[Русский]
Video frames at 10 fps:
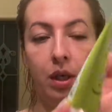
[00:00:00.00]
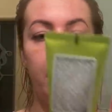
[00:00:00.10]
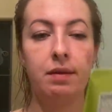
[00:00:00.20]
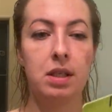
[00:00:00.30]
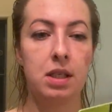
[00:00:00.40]

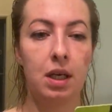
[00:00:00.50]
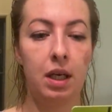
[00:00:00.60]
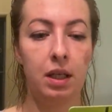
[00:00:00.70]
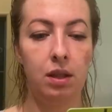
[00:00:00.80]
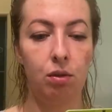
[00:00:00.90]
нравится.
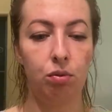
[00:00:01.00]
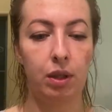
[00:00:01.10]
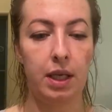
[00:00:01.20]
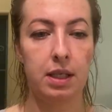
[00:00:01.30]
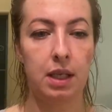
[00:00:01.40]
Это у
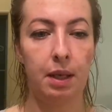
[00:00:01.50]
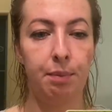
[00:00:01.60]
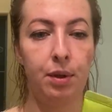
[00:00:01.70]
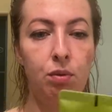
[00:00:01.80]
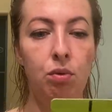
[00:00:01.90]
нас
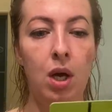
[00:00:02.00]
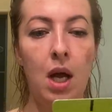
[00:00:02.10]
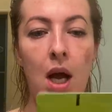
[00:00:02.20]
Эпью.